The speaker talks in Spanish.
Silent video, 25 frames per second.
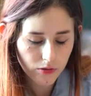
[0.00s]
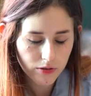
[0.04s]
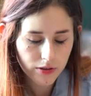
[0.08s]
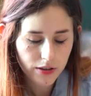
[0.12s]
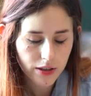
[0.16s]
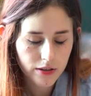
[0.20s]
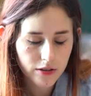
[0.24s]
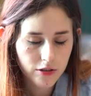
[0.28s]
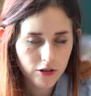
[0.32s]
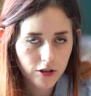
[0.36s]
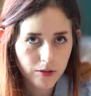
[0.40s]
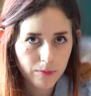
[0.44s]

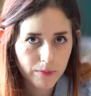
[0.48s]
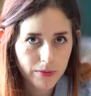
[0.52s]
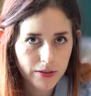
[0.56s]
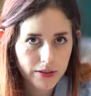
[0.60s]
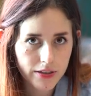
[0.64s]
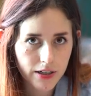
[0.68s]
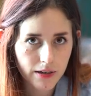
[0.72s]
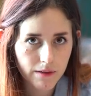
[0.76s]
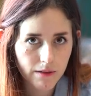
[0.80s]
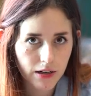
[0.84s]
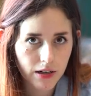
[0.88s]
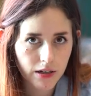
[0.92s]
un enorme
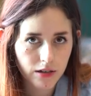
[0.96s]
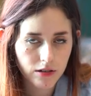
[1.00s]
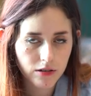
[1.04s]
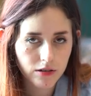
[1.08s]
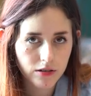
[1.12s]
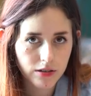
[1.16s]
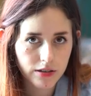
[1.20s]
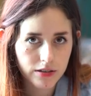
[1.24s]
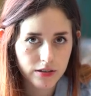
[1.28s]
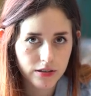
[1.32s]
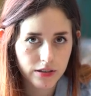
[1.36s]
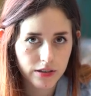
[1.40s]

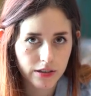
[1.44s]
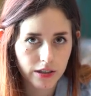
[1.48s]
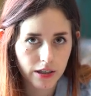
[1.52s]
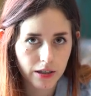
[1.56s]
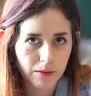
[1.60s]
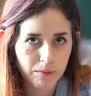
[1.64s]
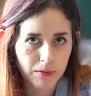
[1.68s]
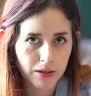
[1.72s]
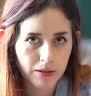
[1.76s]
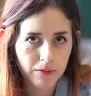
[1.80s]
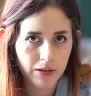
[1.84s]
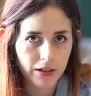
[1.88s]
trabajo de
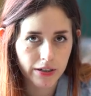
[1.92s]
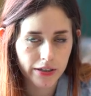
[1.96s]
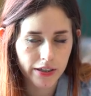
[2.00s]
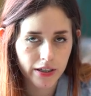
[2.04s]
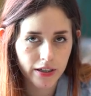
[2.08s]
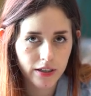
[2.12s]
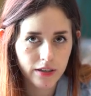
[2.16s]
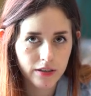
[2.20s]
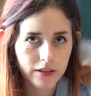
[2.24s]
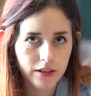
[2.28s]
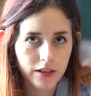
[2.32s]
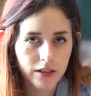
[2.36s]
cinema variet